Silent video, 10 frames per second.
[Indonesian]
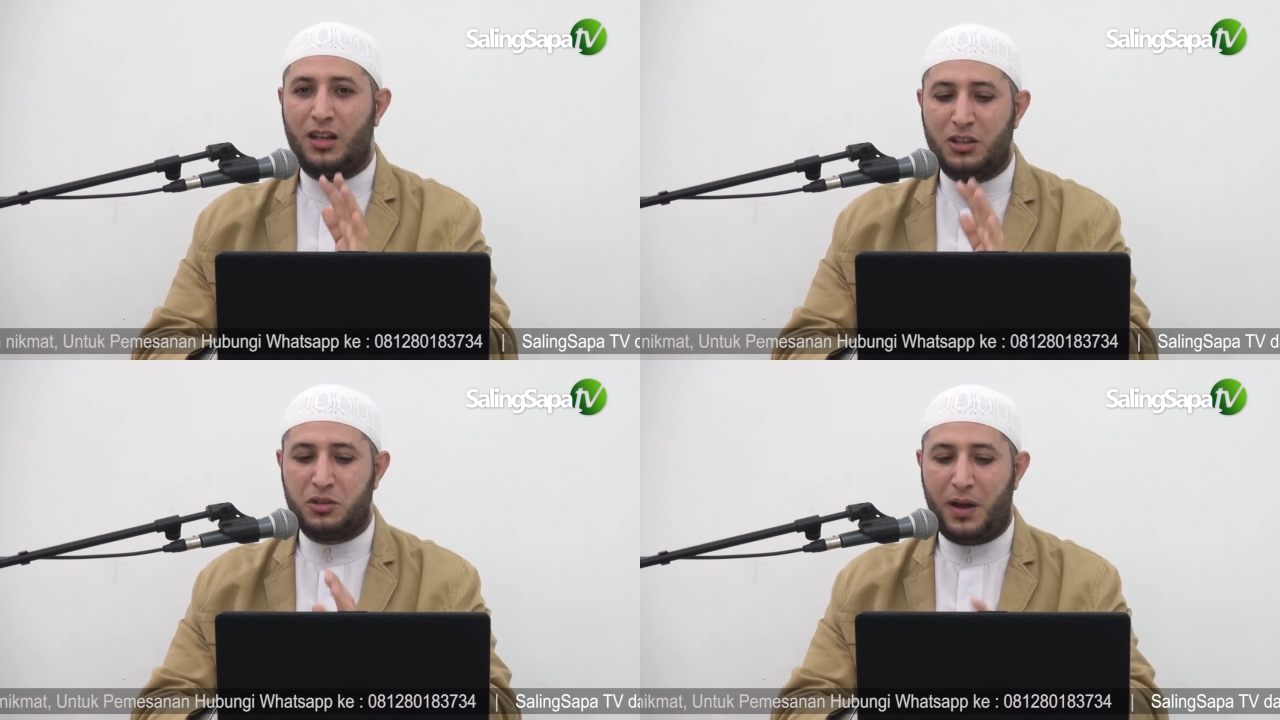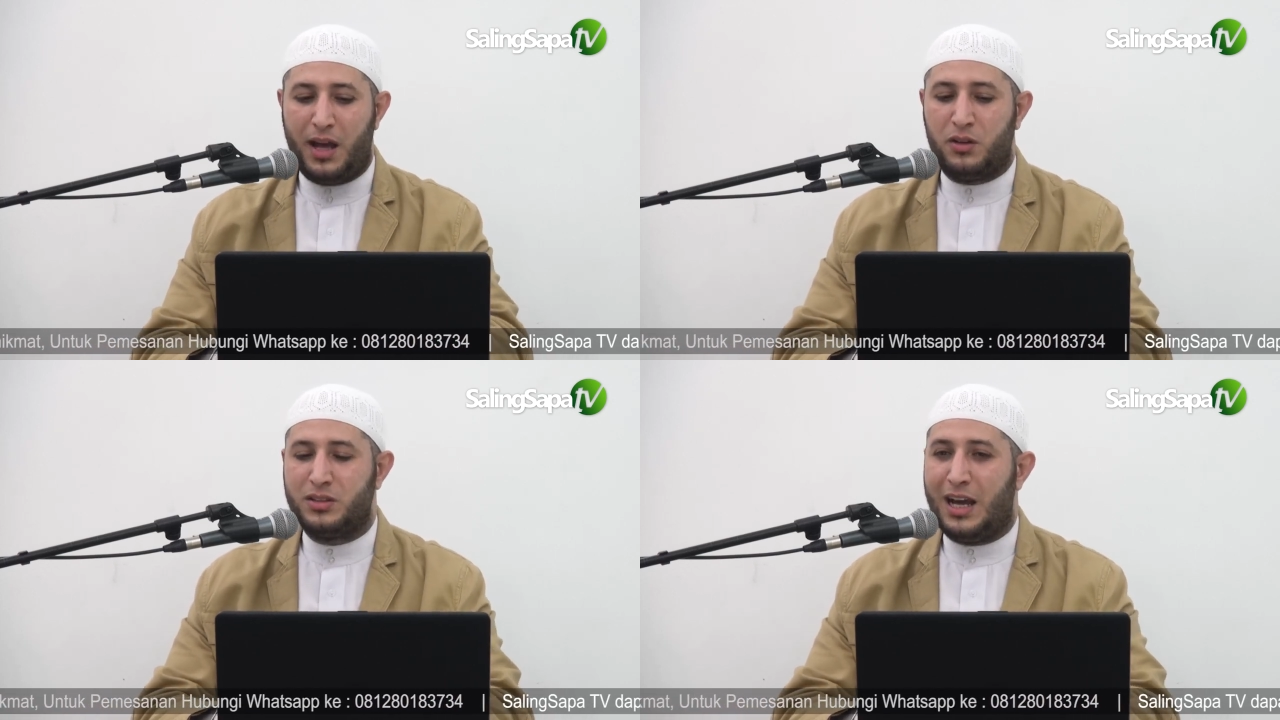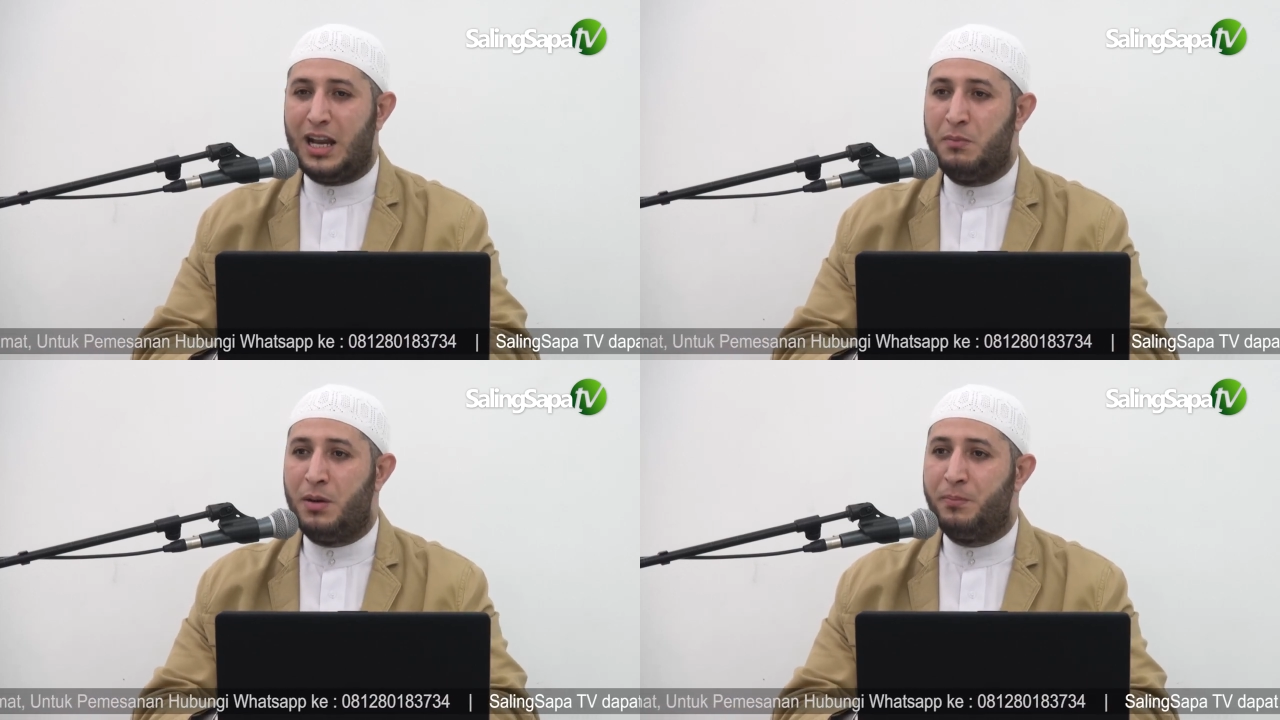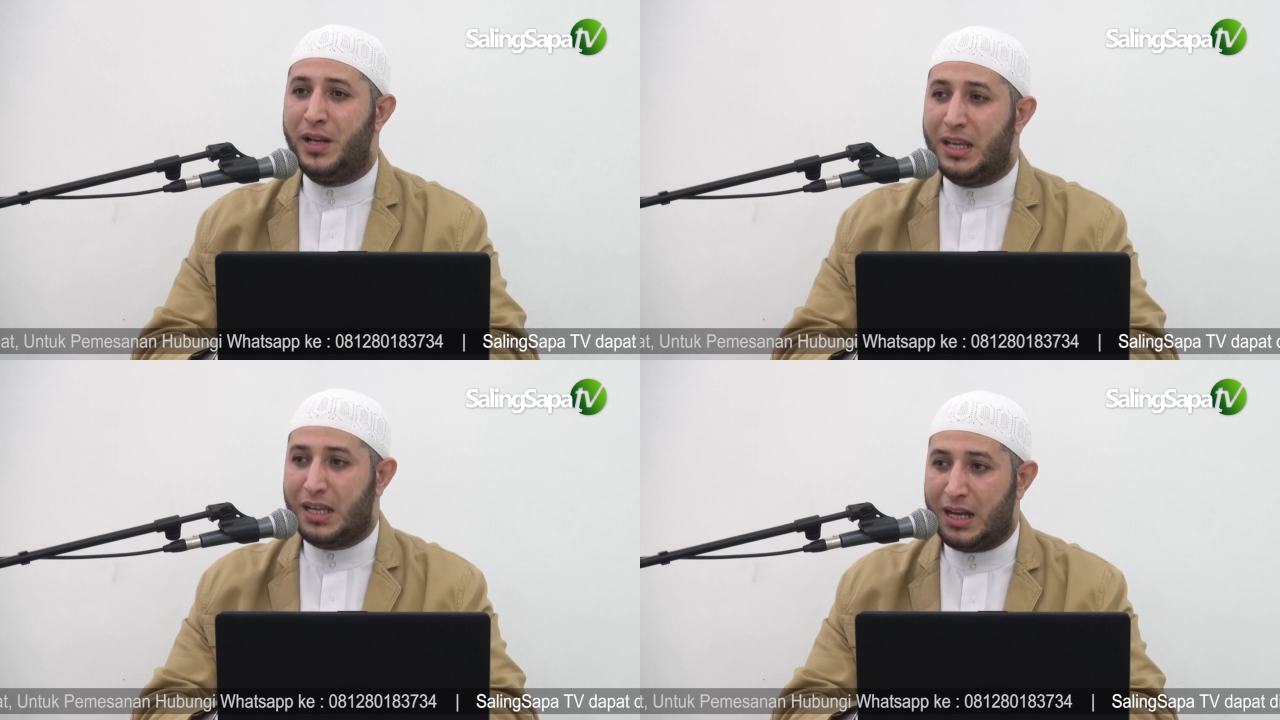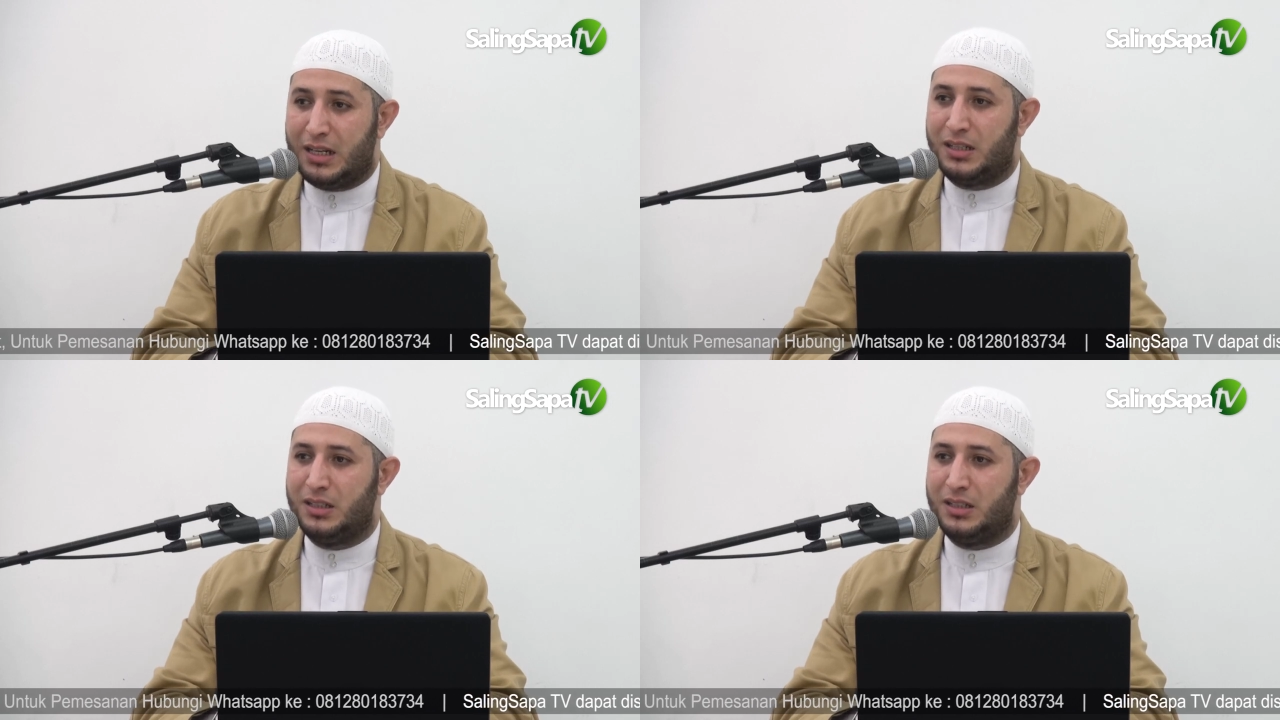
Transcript: Allah subhanahu wa ta'ala memberikan